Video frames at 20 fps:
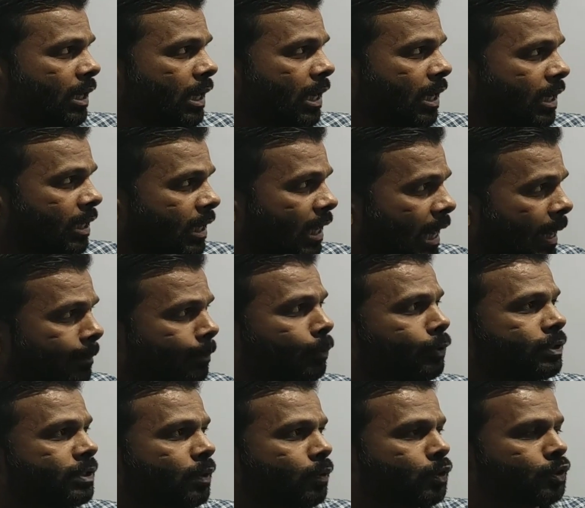अगर
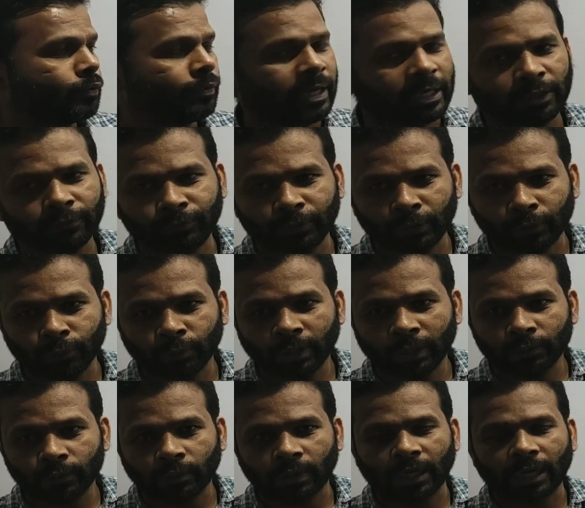आपको इससे कुछ बेनिफिट हुआ
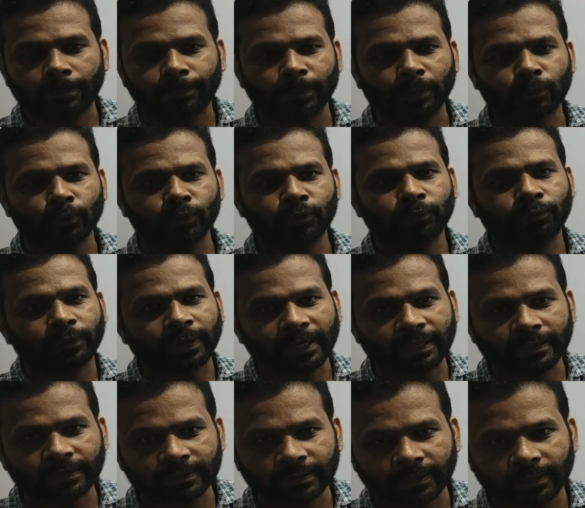है तो आपके कुछ
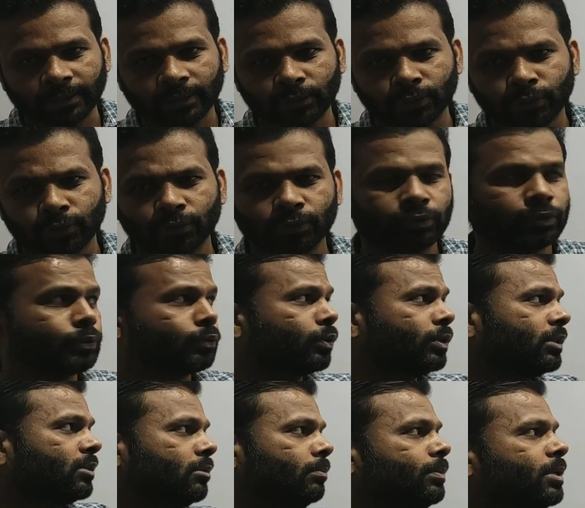फ्रेंड्स हैं जिनको
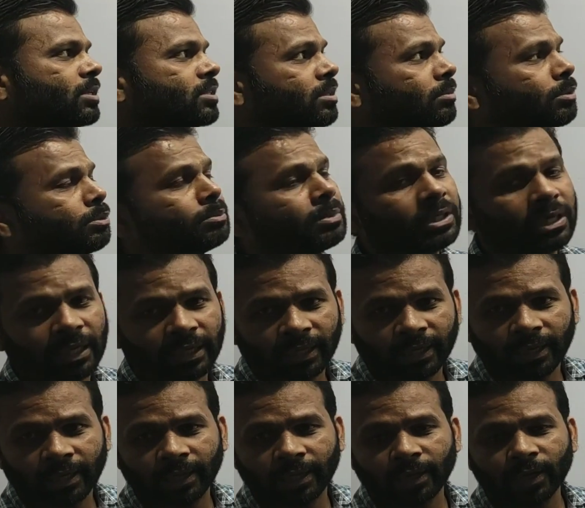ये सब्जेक्ट समझ में नहीं
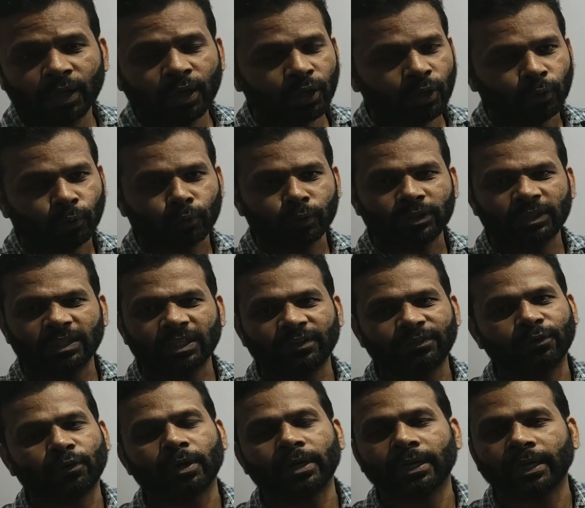आया कोचिंग
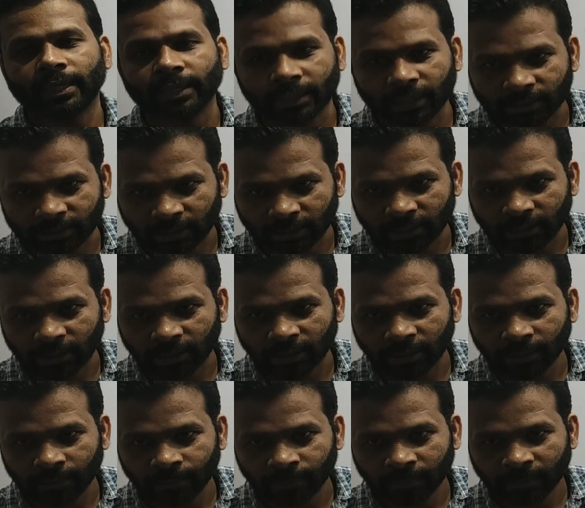अफोर्ड नहीं कर सकते
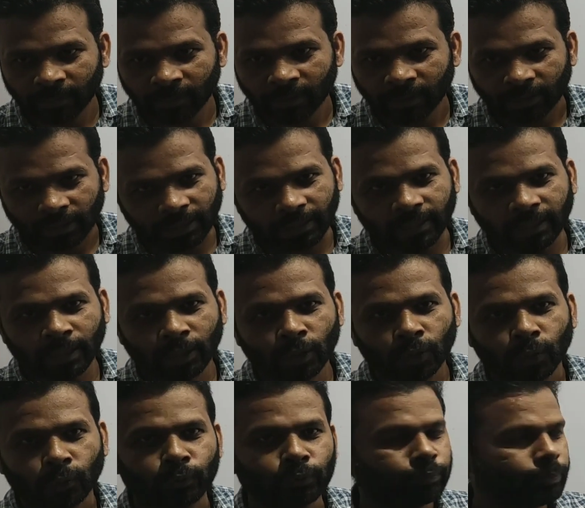हैं क्लियर है
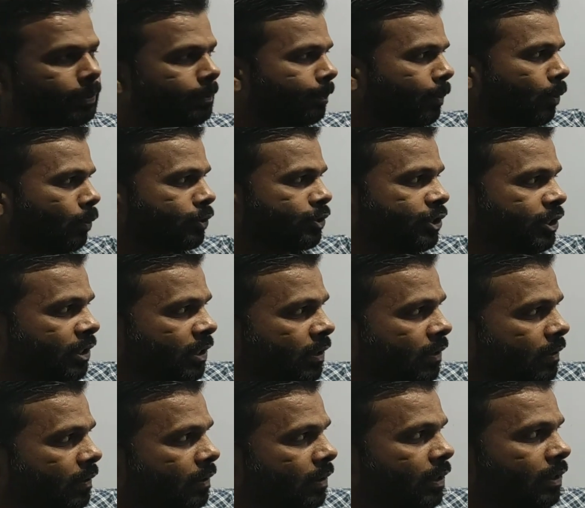उन पर पहुँचे
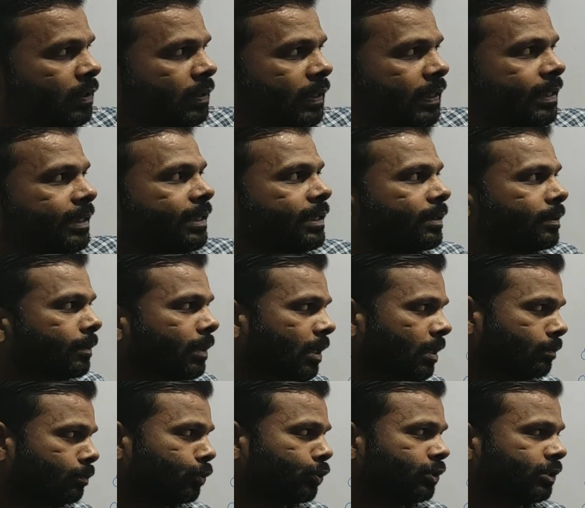और
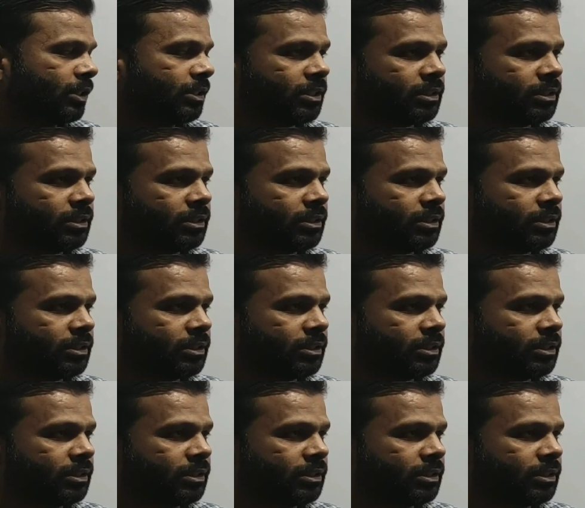मुझसे